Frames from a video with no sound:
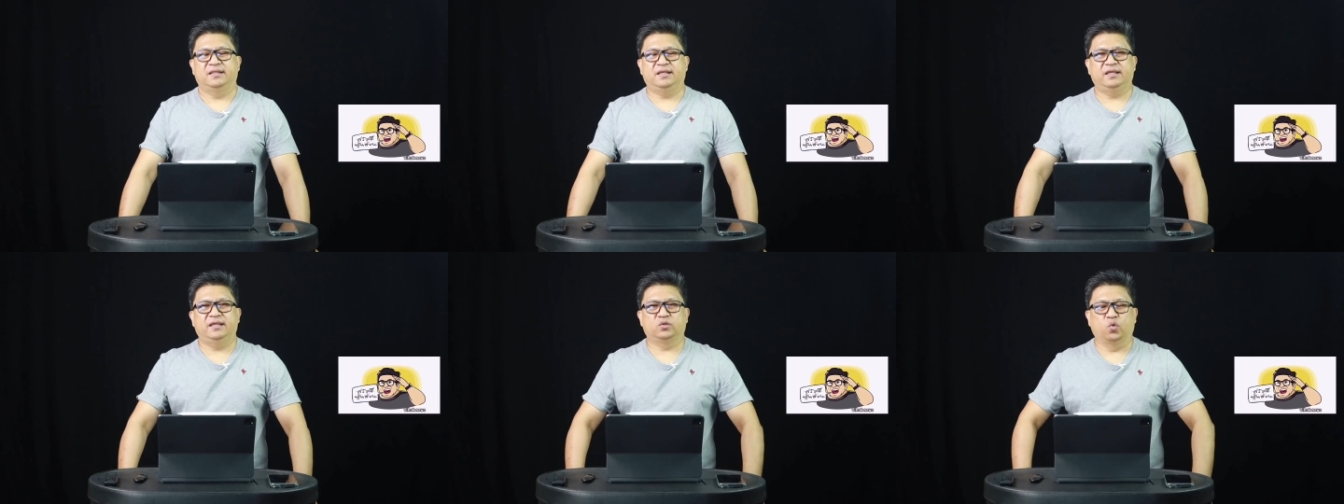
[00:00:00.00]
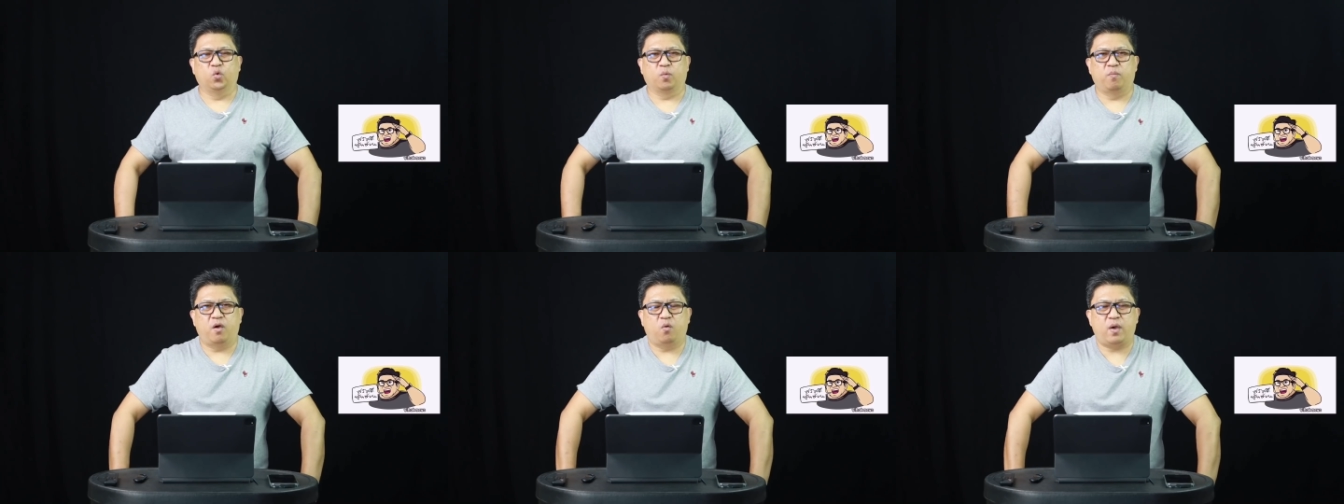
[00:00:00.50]
ที่ถู
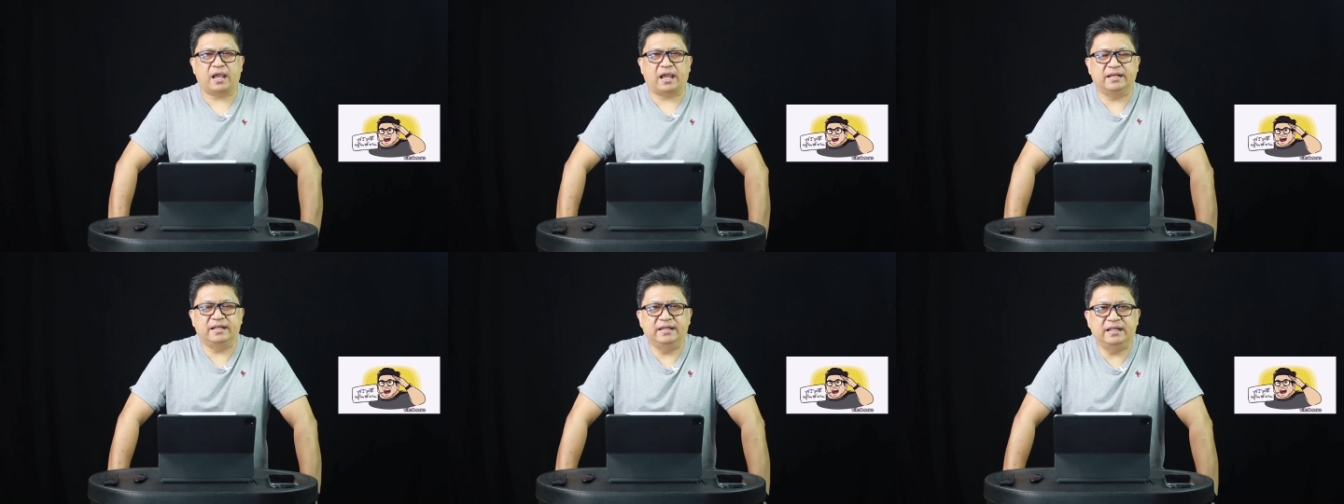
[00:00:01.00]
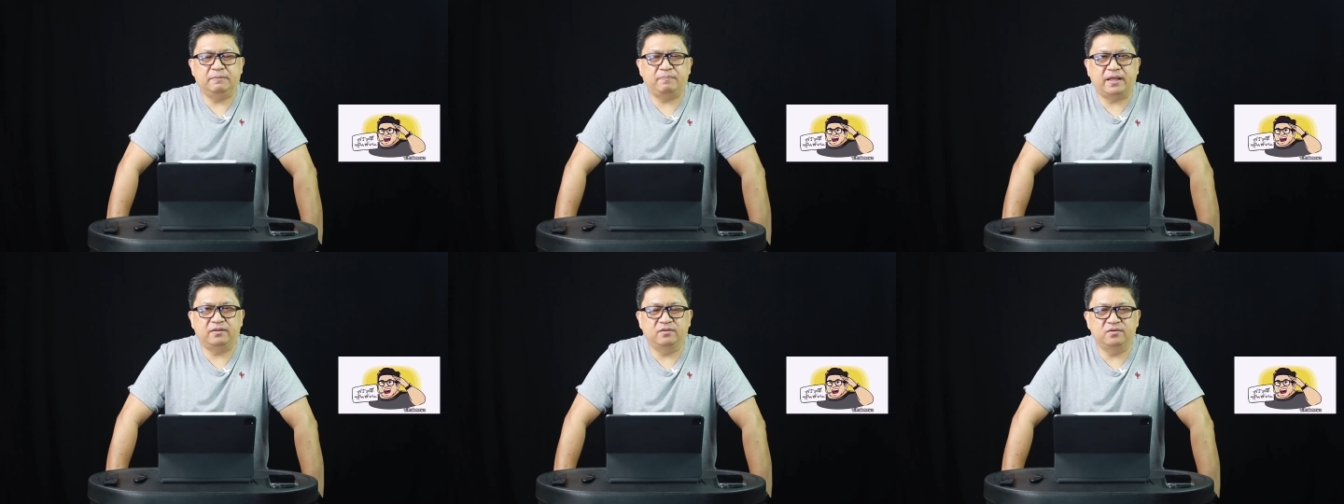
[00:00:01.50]
กมองว่าคดีนี้
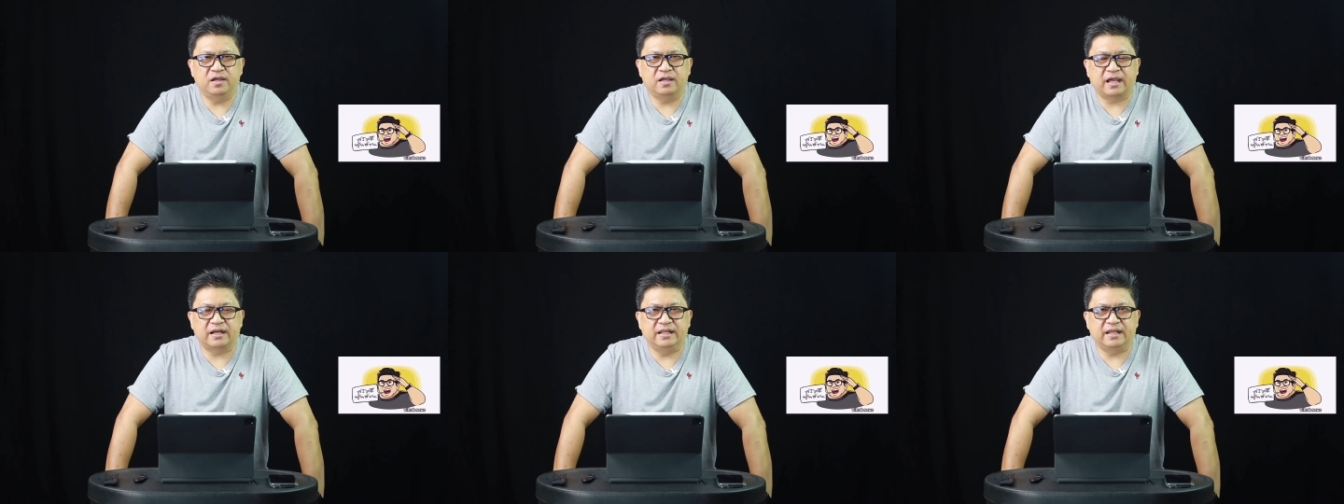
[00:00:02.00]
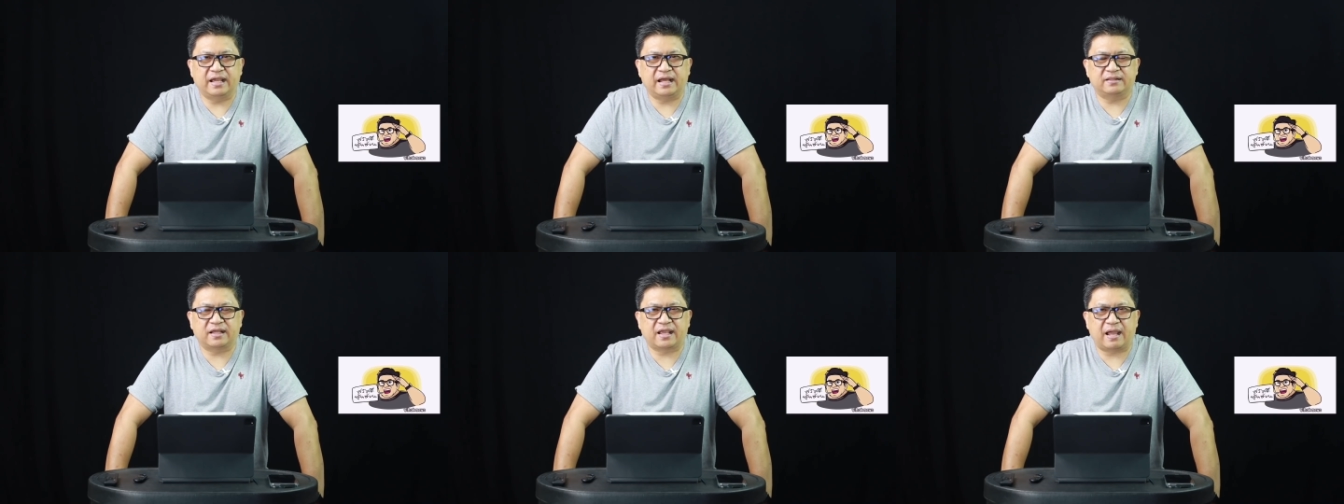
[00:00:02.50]
เป็นเรื่องคดี
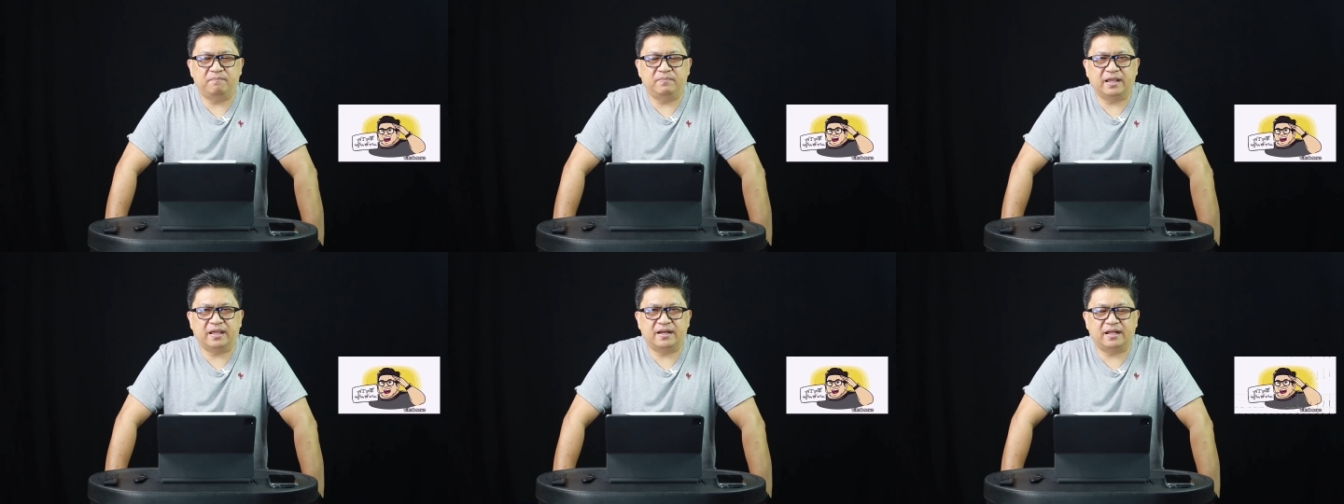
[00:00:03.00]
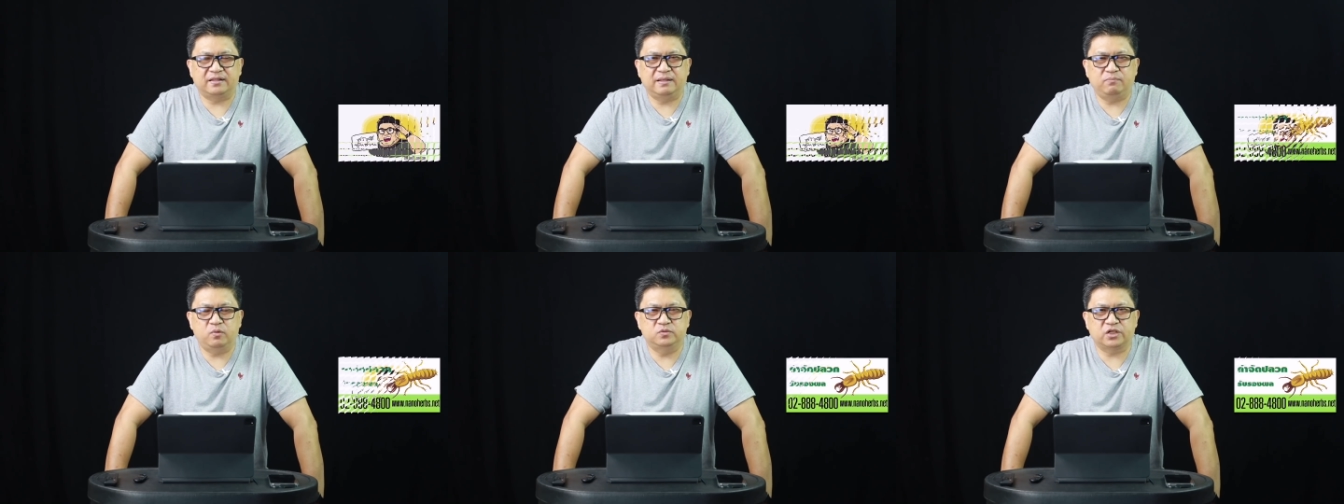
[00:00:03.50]
ฆาตกรรม ในขณะ
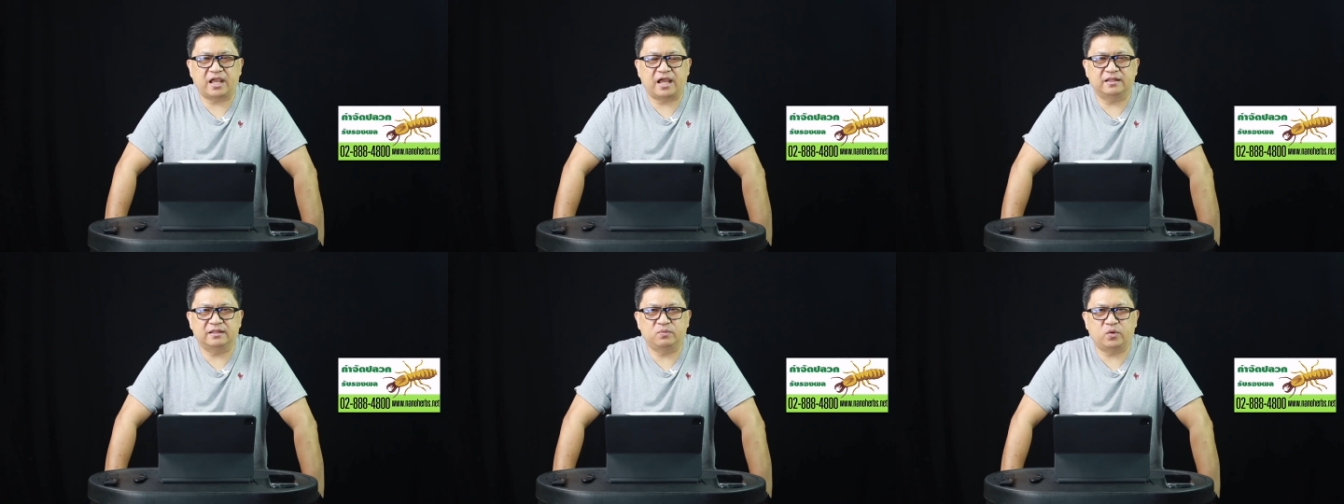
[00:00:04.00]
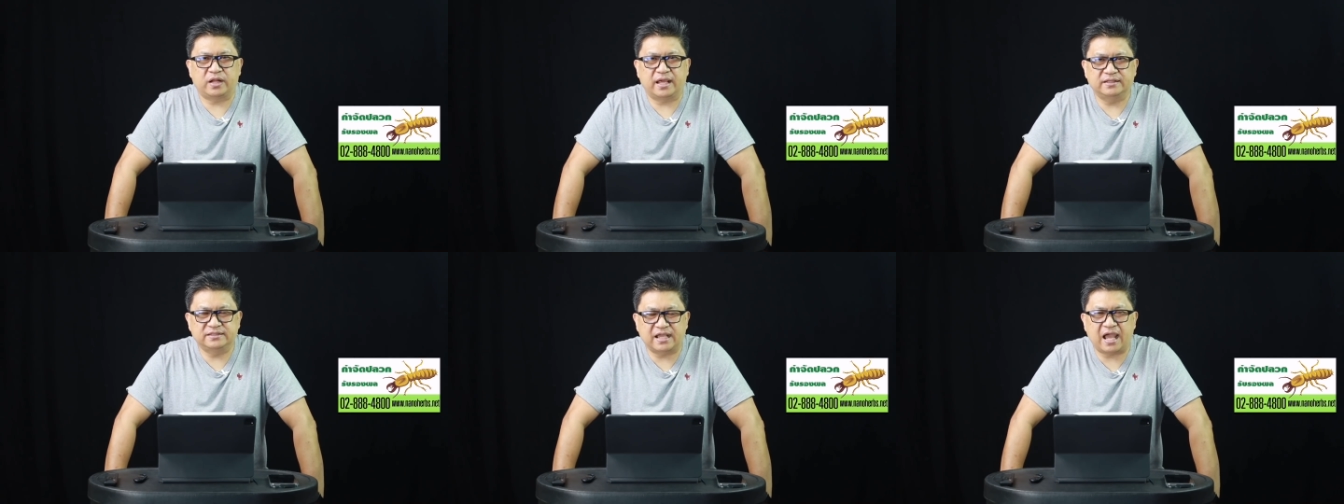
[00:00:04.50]
ที่ผู้บัญชาการตำรวจ
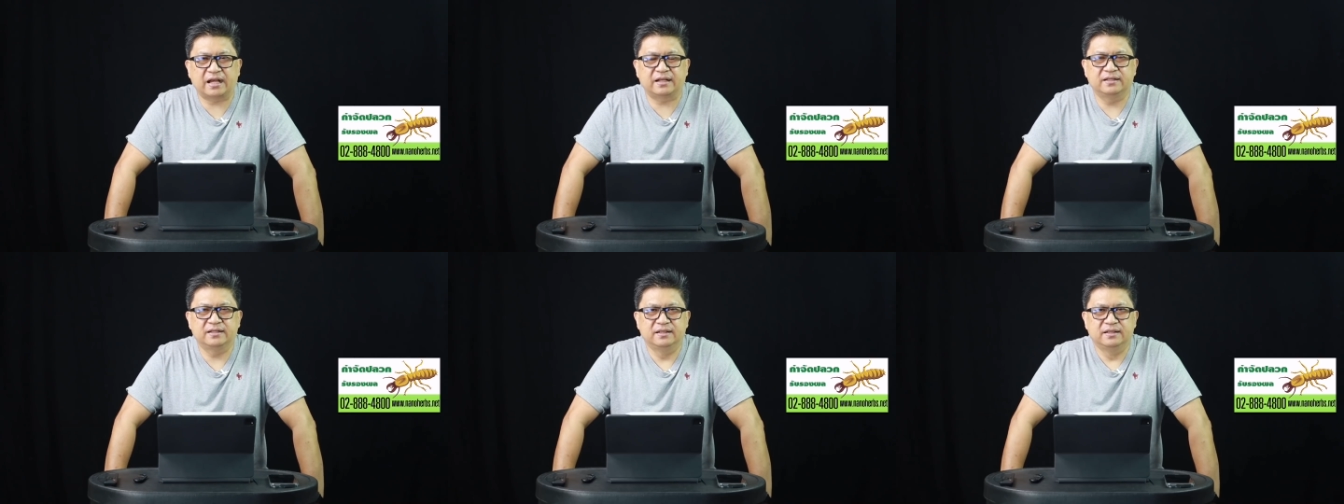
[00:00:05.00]
แห่งชาติ